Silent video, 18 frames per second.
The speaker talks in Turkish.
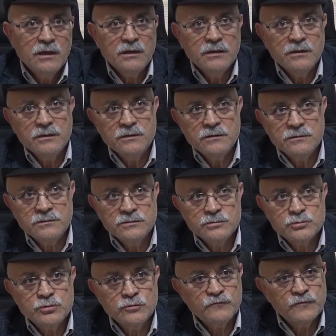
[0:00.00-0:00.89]
e,
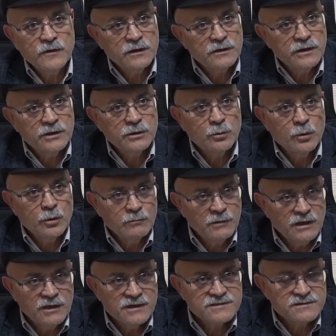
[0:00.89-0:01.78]
süt fiyatları
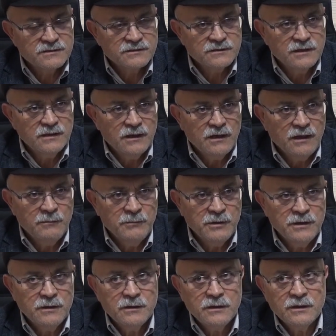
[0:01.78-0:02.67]
normal aslında
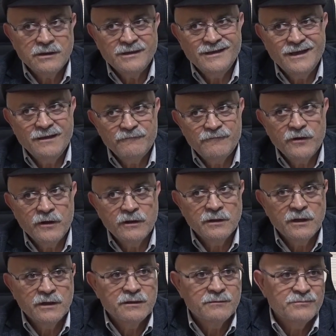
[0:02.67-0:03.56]
ama yem
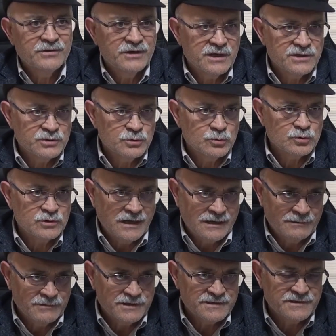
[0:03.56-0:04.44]
fiyatlarının biraz
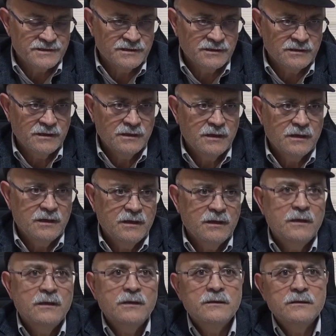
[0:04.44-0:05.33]
yükselmesi
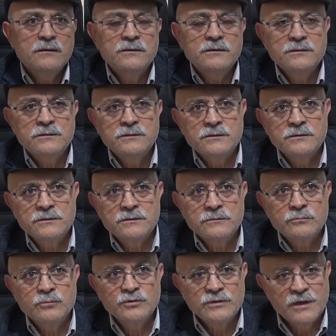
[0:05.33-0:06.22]
e,
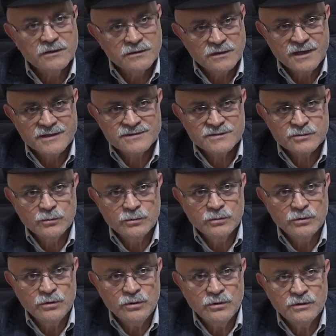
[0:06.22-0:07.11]
bunlar rahatsız
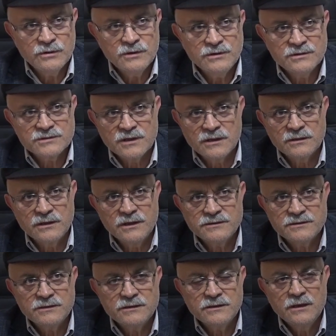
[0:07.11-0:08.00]
oluyor.
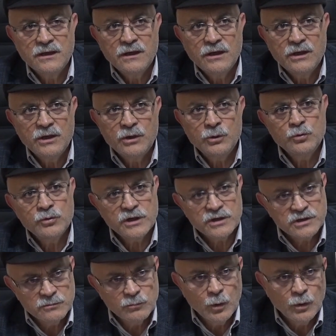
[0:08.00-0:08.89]
insanlar e,
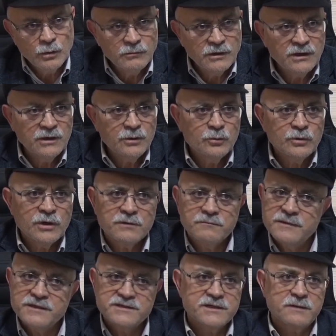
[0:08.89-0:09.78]
üretim olmalı.
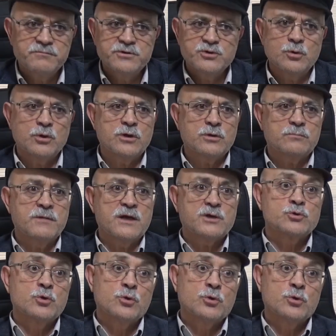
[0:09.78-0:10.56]
Üretmezsek biz üretmek